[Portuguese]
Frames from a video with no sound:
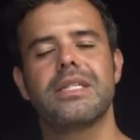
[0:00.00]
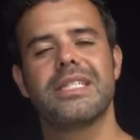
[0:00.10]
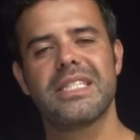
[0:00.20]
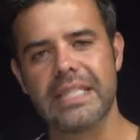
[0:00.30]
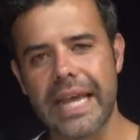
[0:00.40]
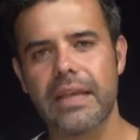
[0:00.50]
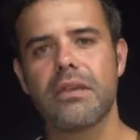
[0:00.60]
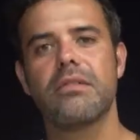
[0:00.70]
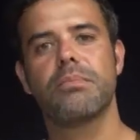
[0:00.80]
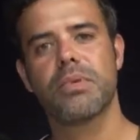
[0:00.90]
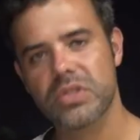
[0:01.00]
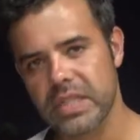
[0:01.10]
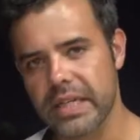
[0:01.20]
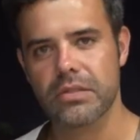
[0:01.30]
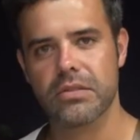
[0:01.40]

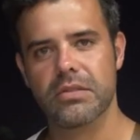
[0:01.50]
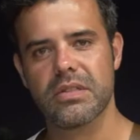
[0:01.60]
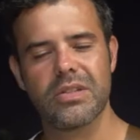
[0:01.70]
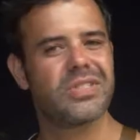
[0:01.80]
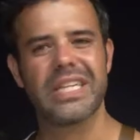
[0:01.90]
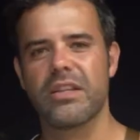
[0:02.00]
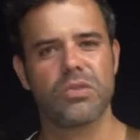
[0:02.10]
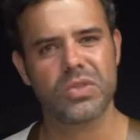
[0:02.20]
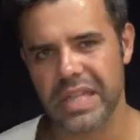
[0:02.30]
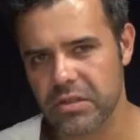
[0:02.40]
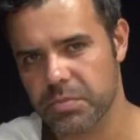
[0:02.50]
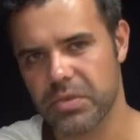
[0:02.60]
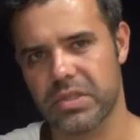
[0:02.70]
100%, não 100, 200%.